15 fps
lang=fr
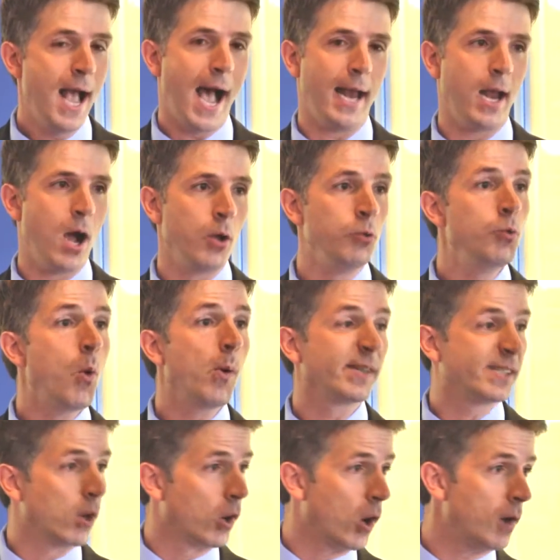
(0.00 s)
Alors nous, on
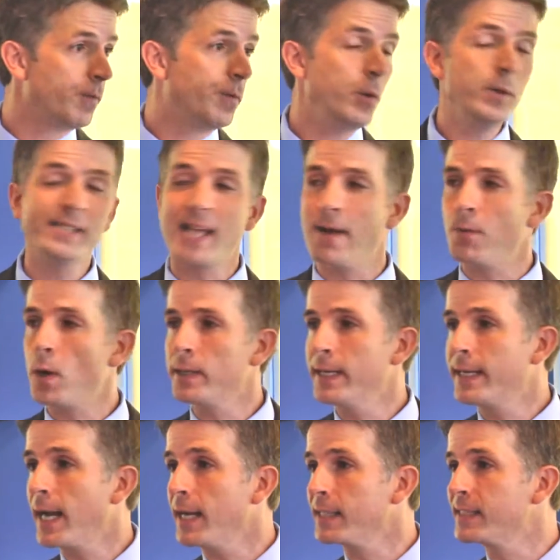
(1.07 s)
se refuse d'avoir des
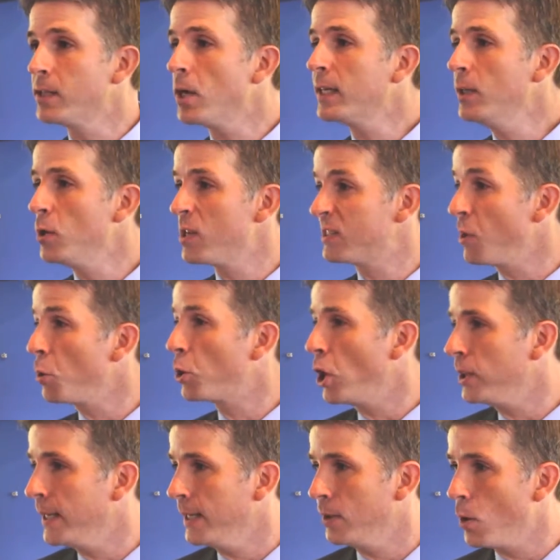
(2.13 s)
candidats qui ne sont que
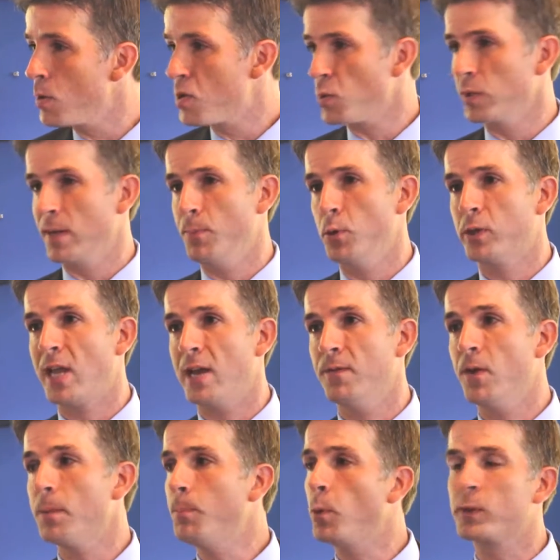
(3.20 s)
des noms sur les bulletins de
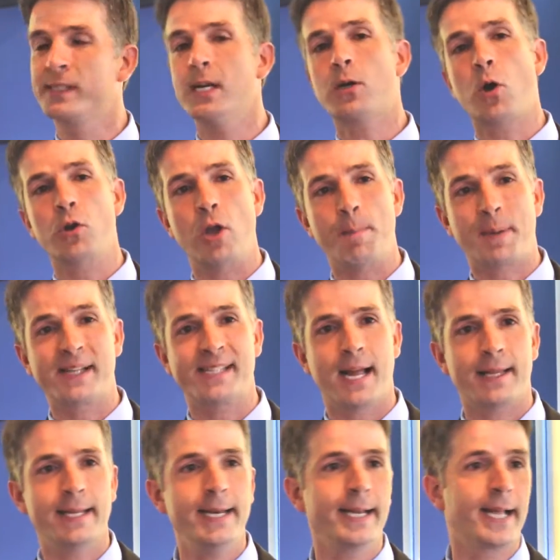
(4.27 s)
vote pour dire qu'on a
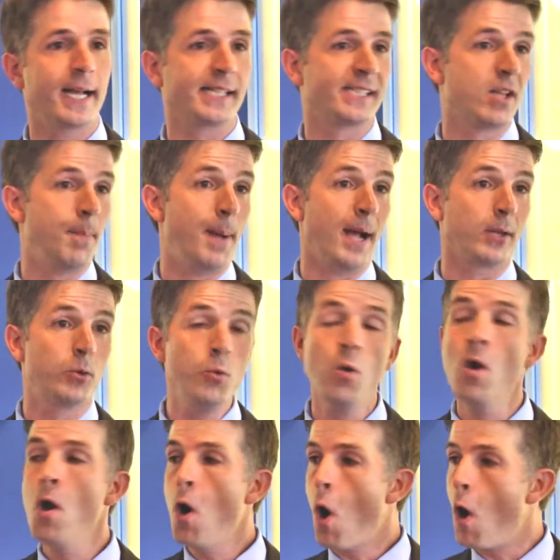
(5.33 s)
présenté des candidats partout.
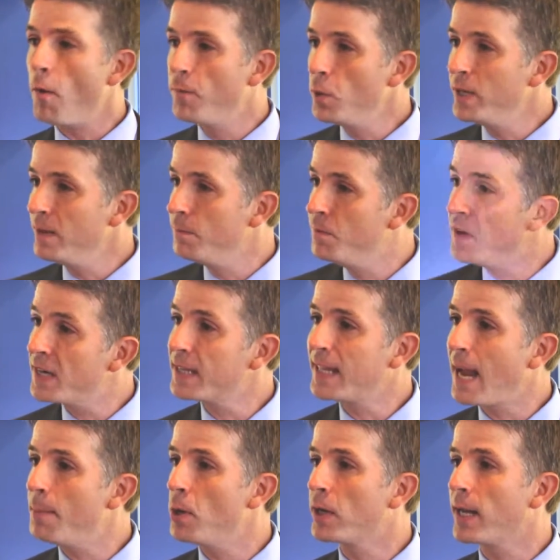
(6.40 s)
On veut des
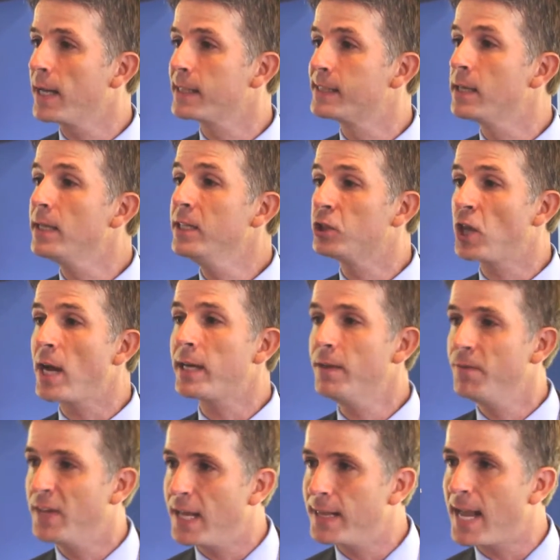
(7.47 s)
véritables candidats, des gens
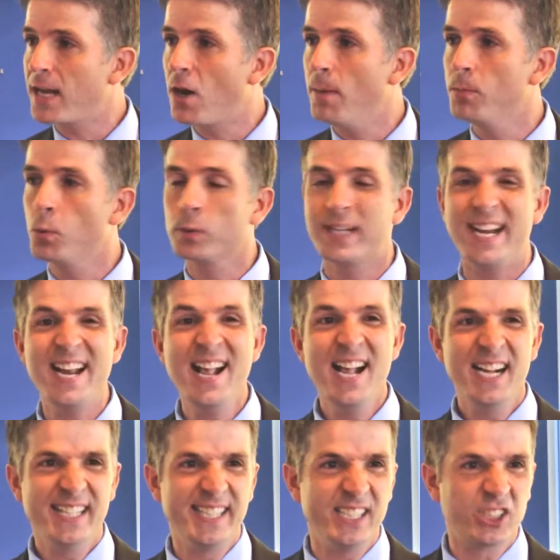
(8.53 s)
qui viennent de la communauté,
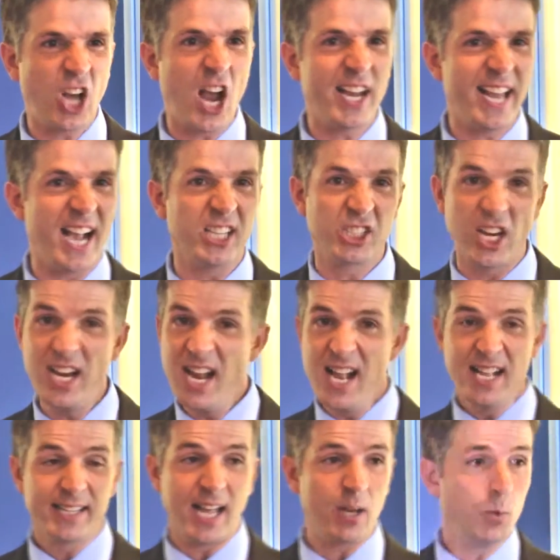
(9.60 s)
des gens engagés.
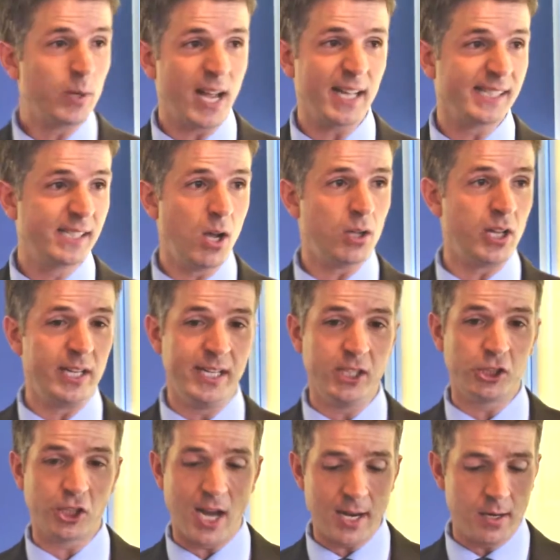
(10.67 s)
Dans nos candidats, on a
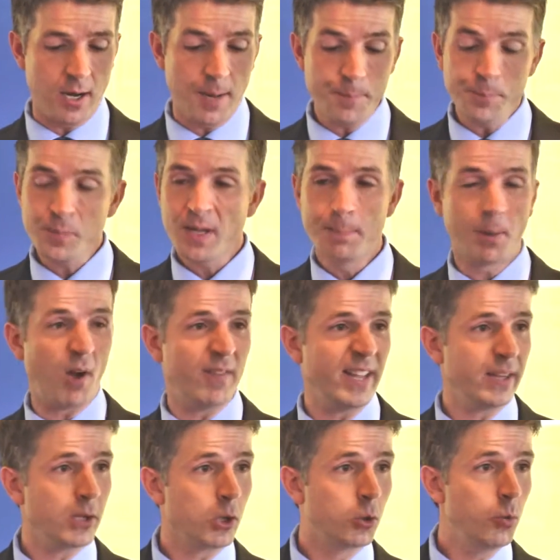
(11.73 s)
des gens là, qui
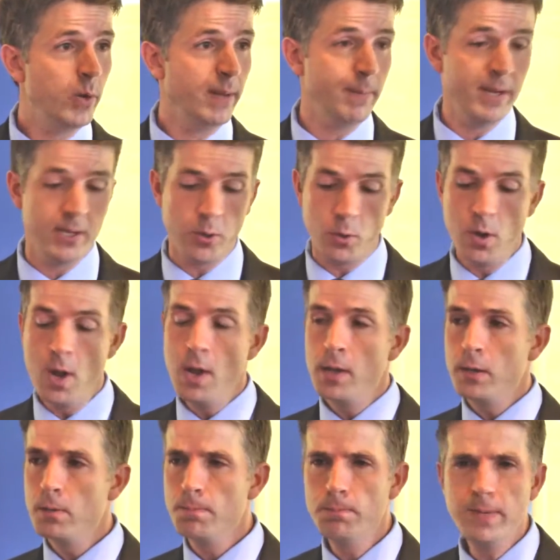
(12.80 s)
proviennent de tous les milieux
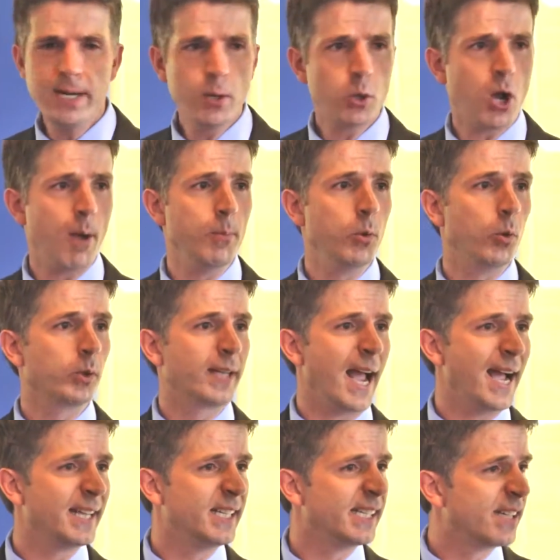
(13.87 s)
milieu
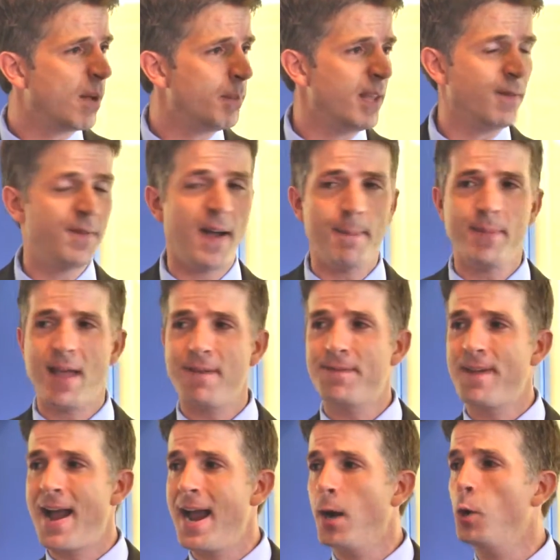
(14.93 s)
communautaire, des hommes, des femmes
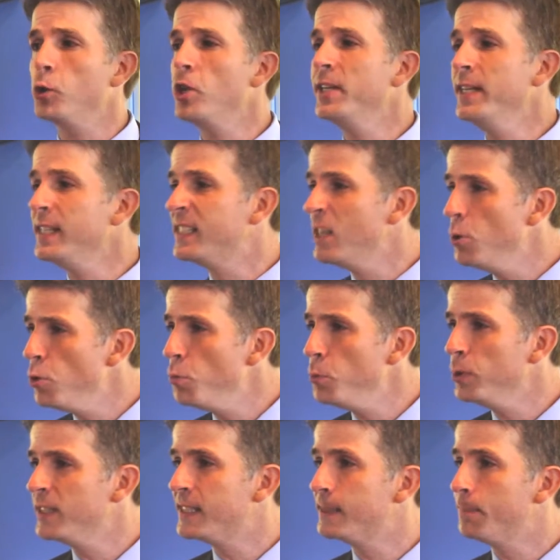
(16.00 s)
d'affaires, on a des élus
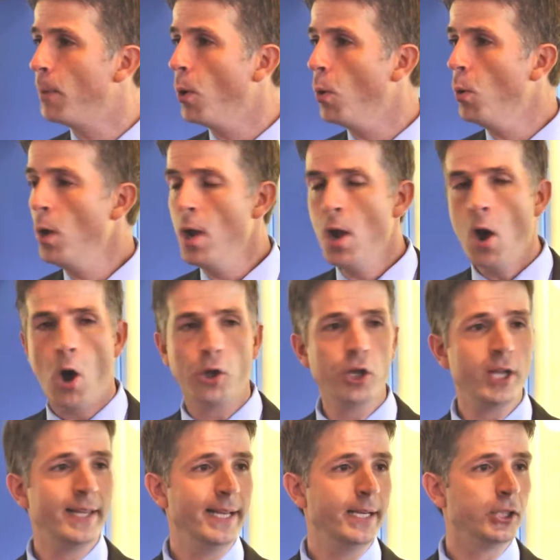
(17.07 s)
municipaux, on
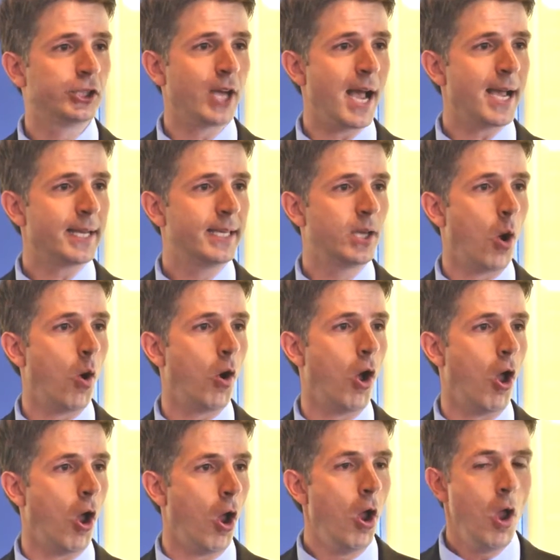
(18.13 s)
a des gens qui ont
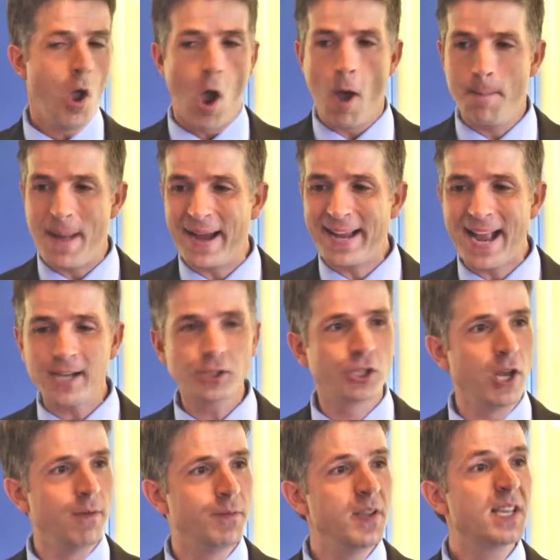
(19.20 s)
euh, un, bagage
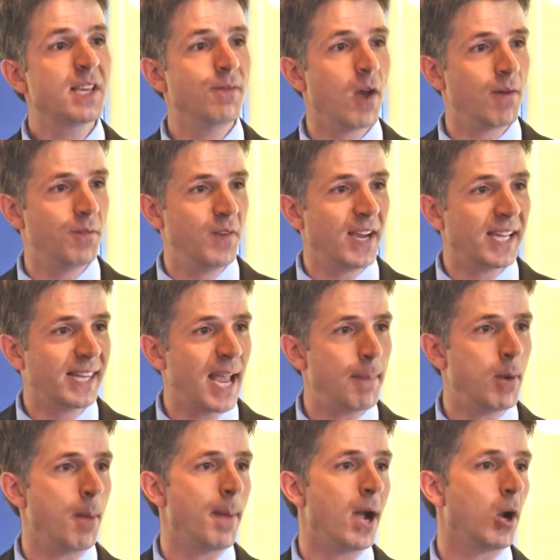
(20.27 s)
de vie, qui veulent
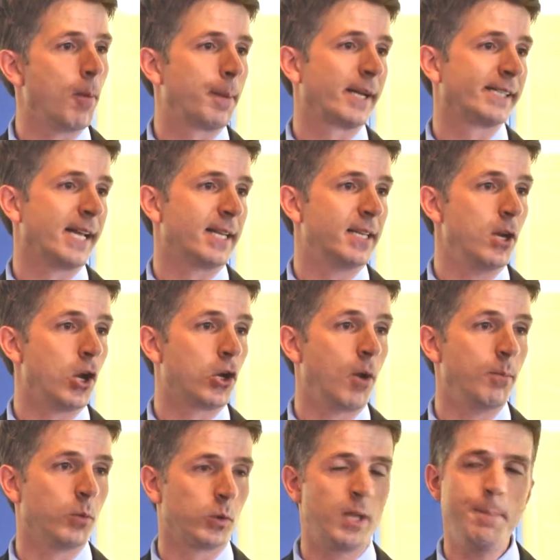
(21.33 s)
véritablement représenter leur
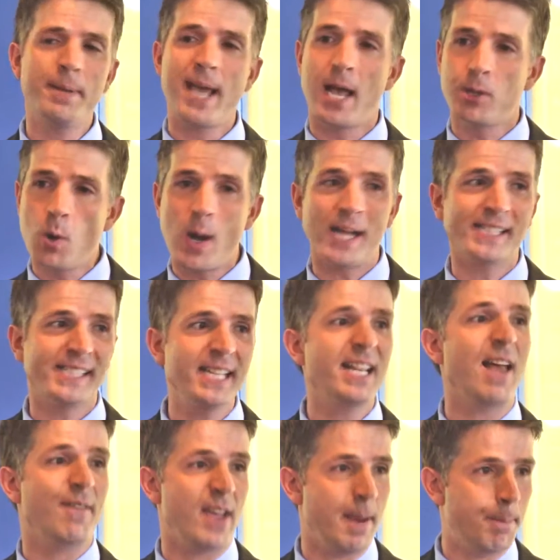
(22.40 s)
communauté, puis qui en ont assez de
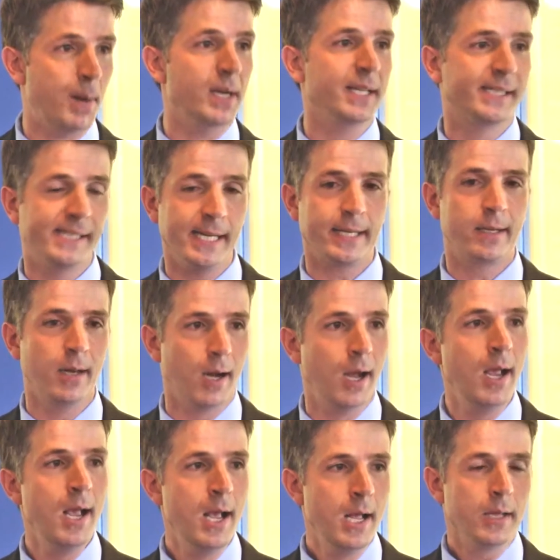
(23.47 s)
la vieille politique, là,
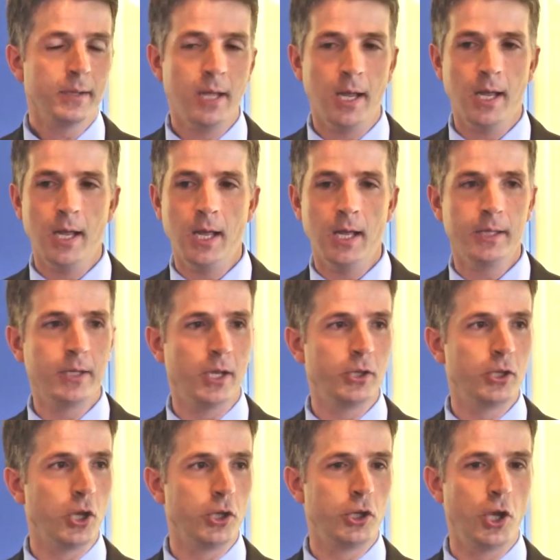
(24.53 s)

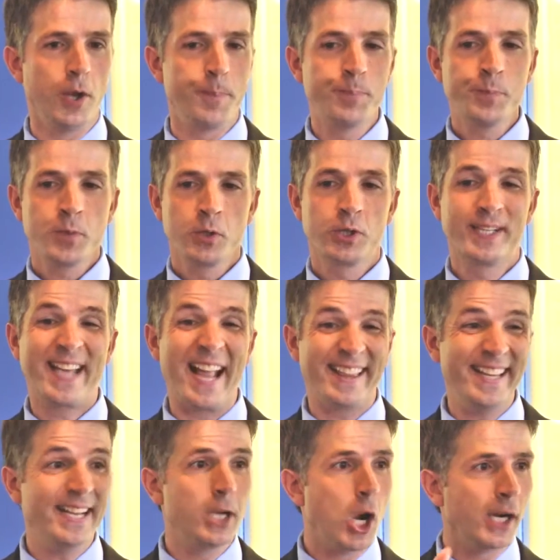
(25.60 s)
de,
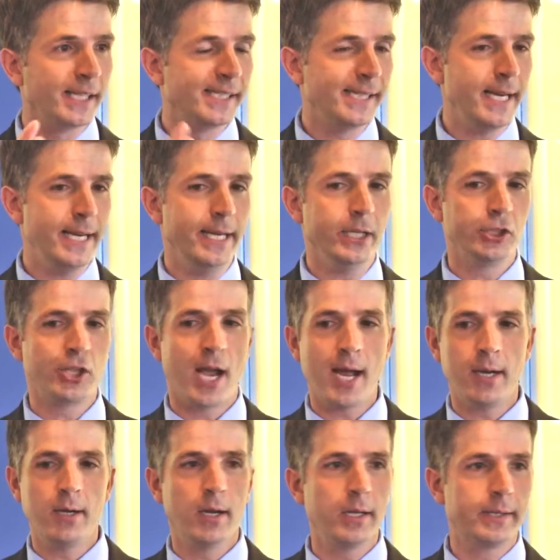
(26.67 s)
catégoriser les
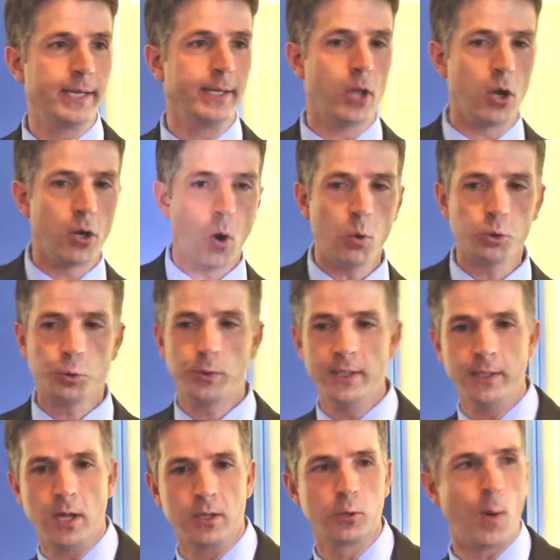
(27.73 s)
gens, là, t'es de gauche ou t'es
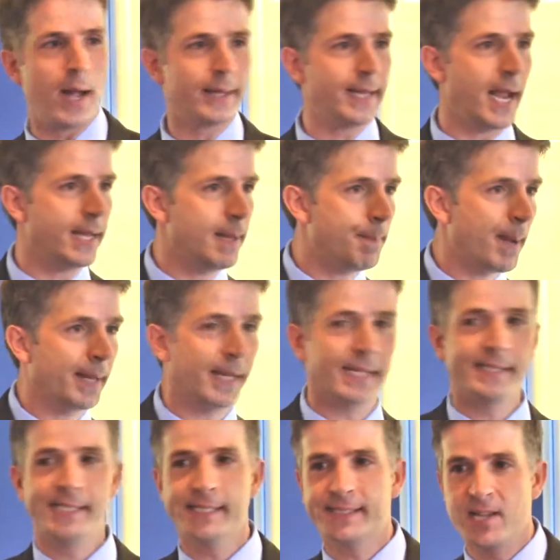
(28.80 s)
de droite, t'es
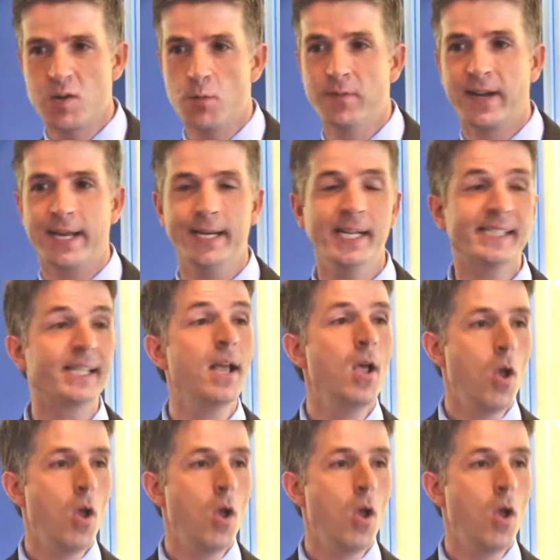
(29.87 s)
indépendantiste, t'es souverainiste.